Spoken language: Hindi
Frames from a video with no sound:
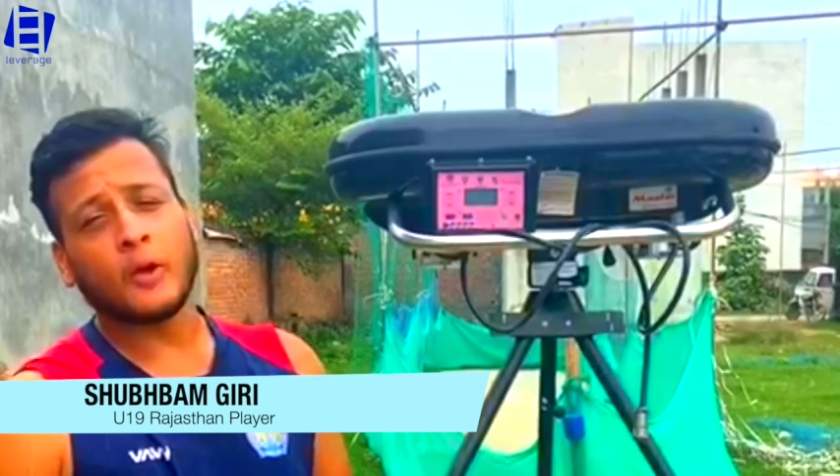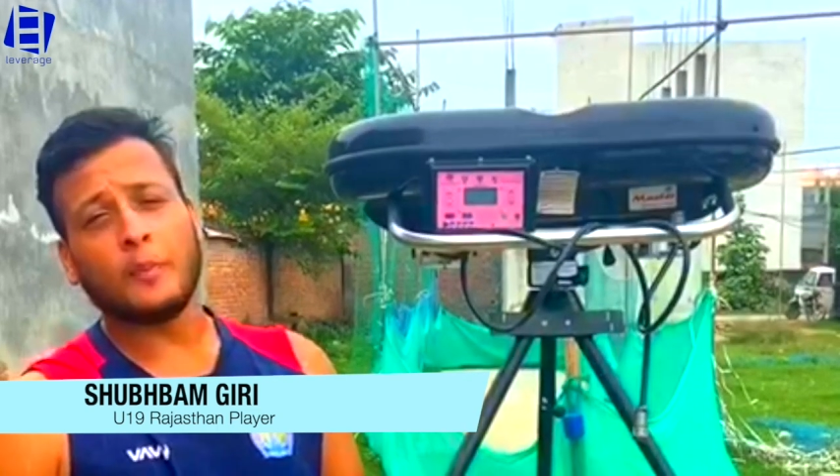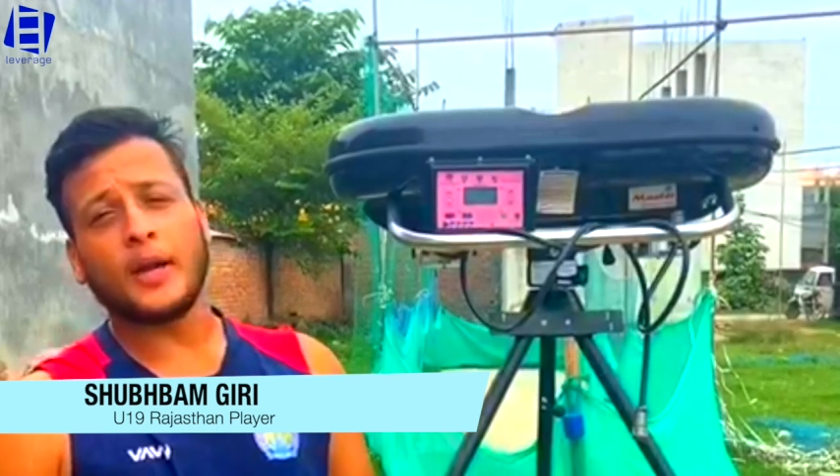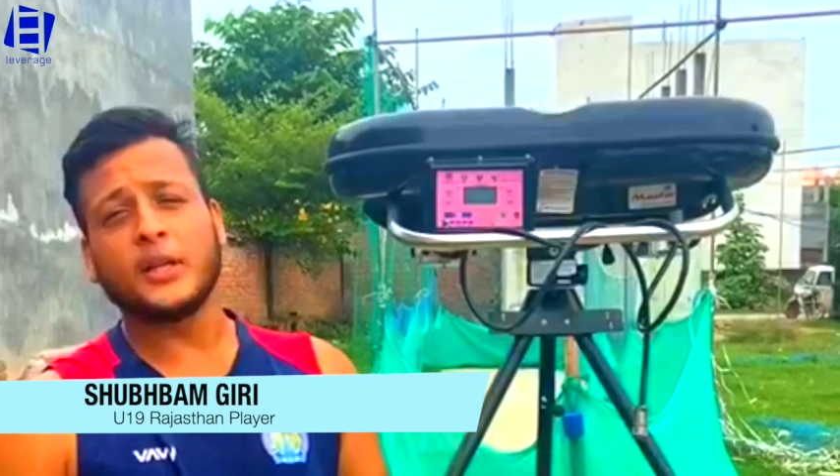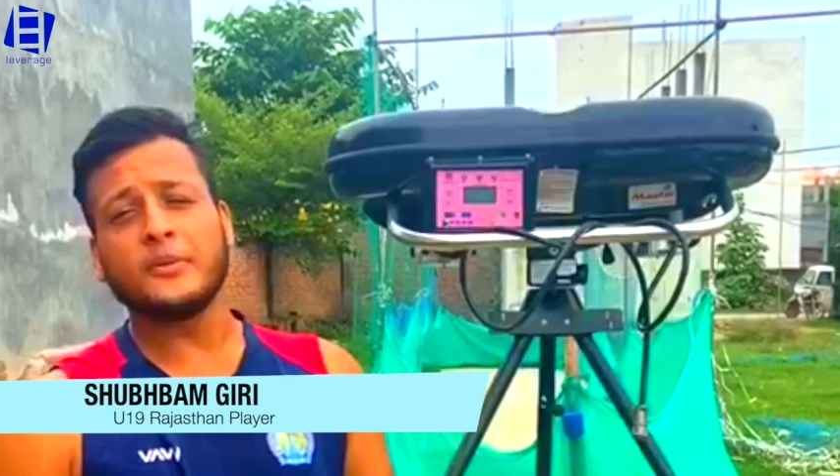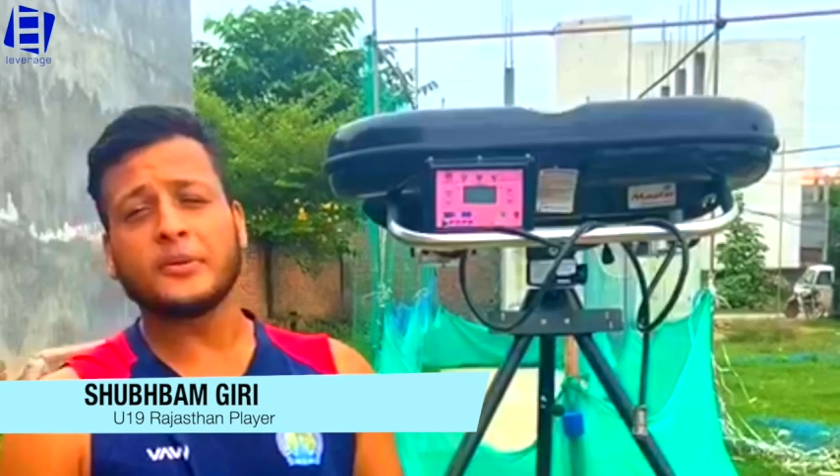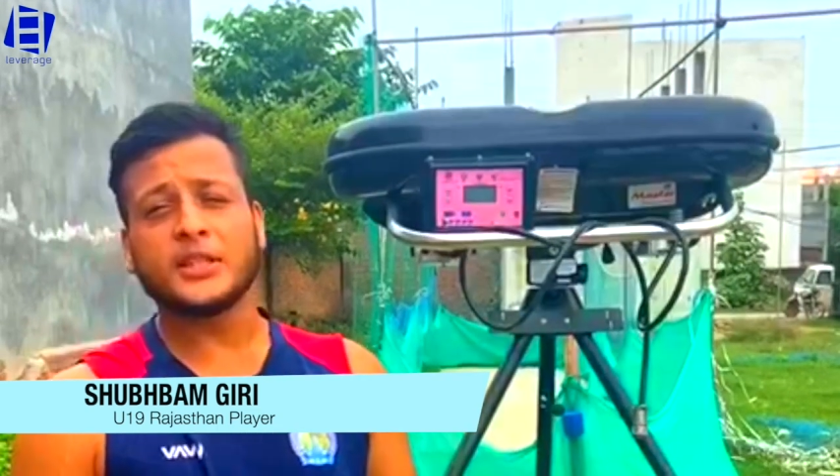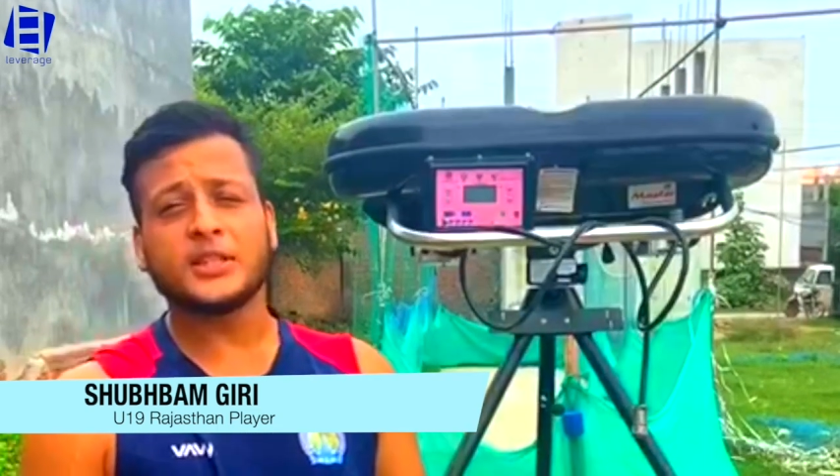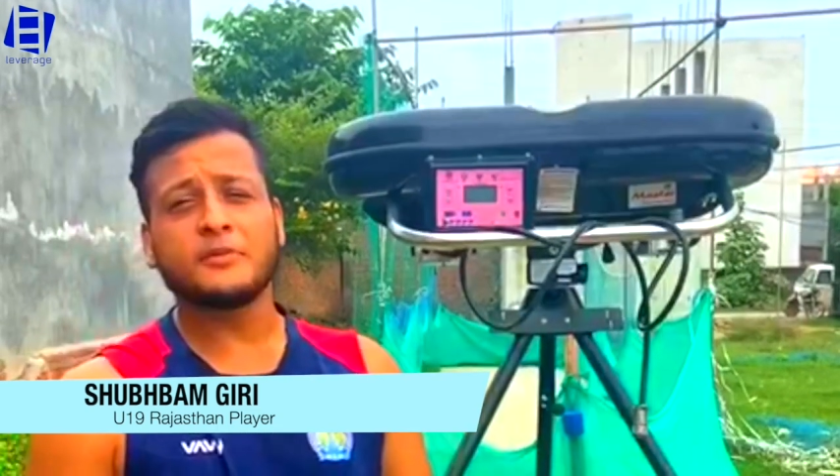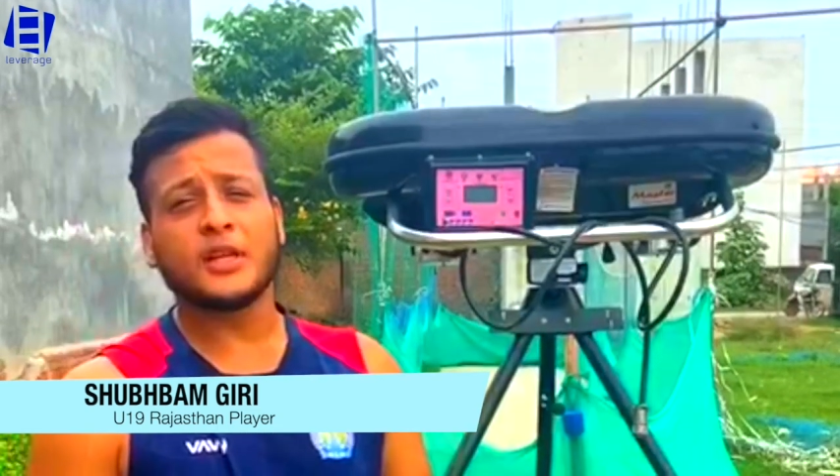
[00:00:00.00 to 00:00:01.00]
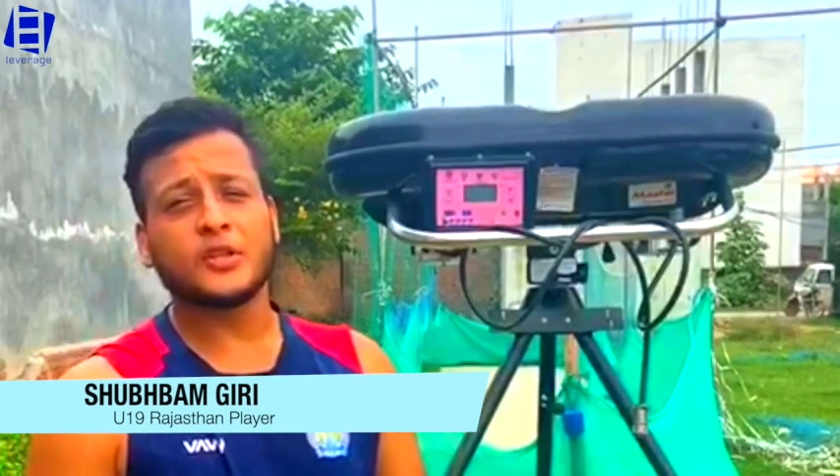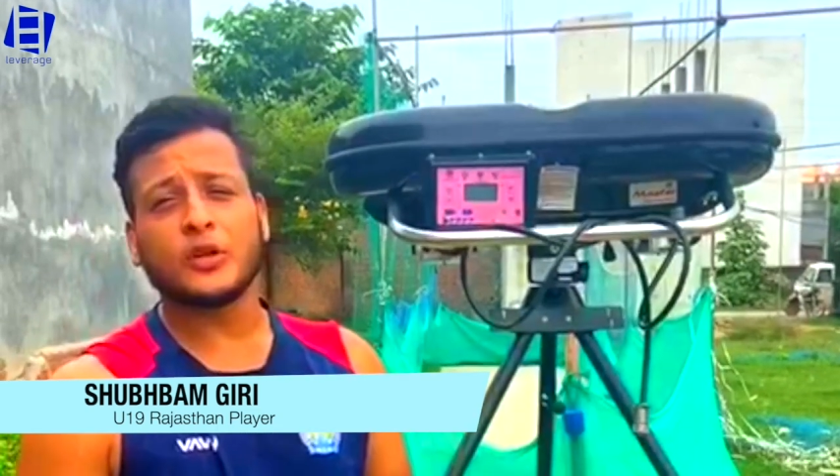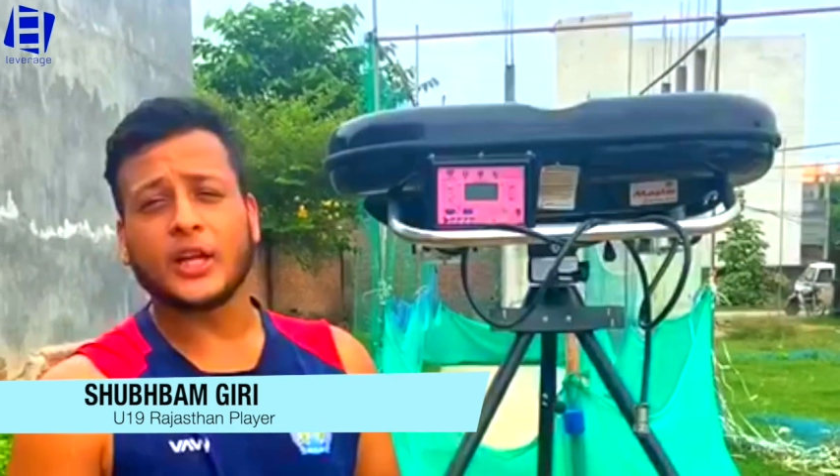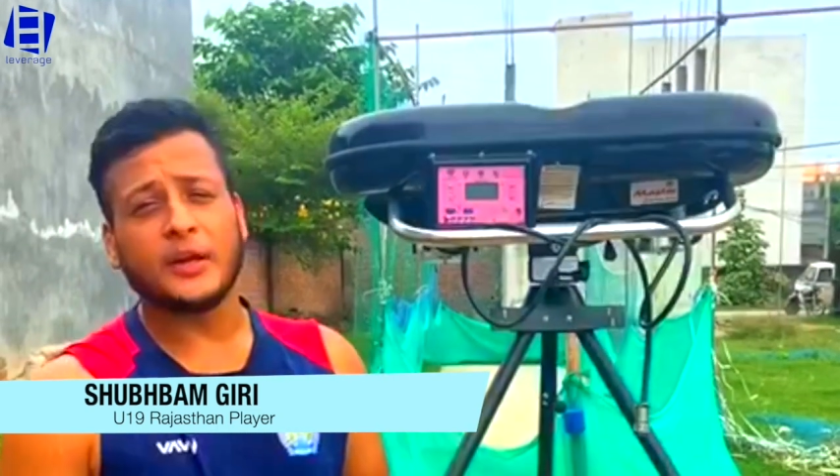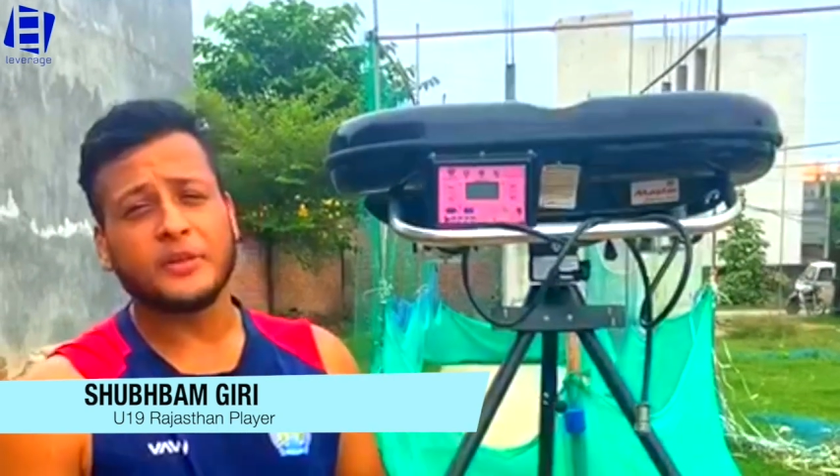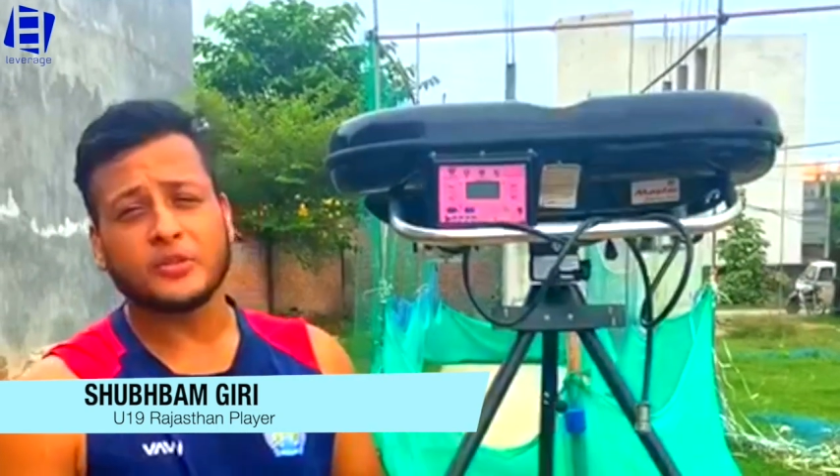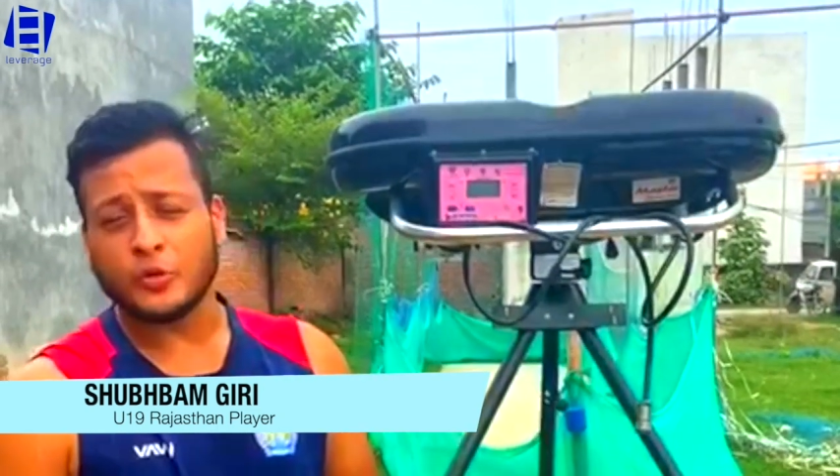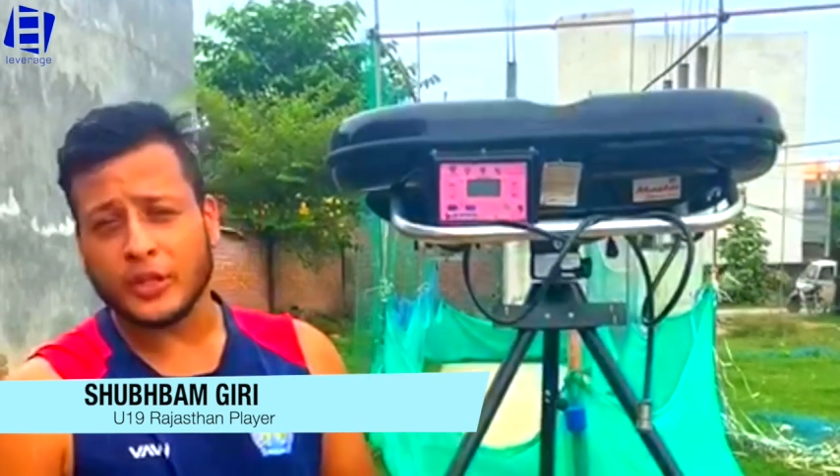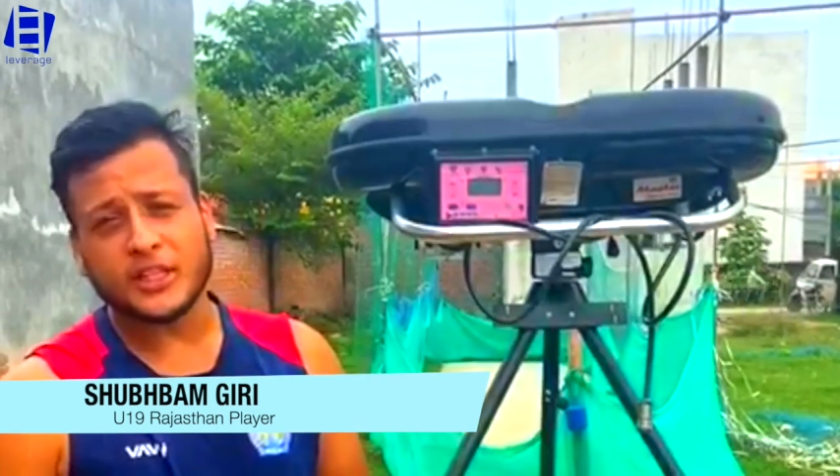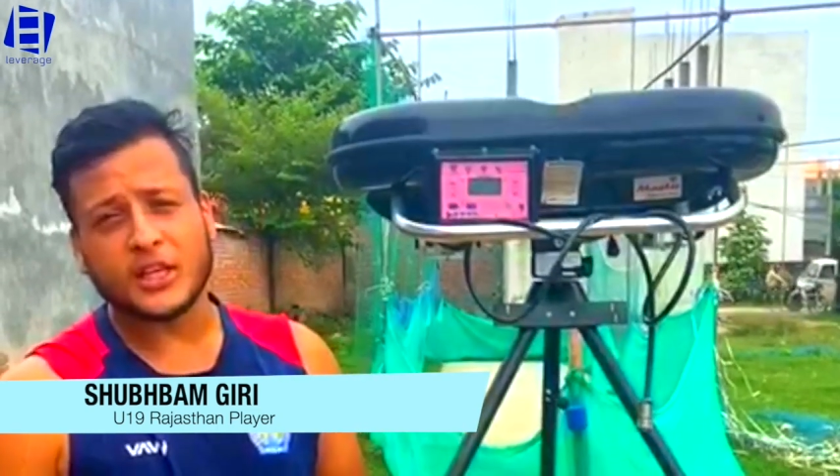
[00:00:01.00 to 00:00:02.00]
पैंडमिक में जैसा आप जानते हो अकेडमीज
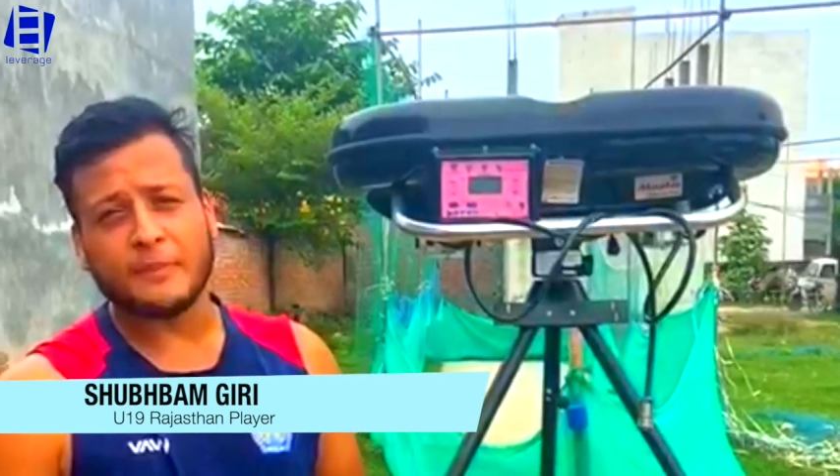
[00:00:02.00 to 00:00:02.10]
कोई नहीं जा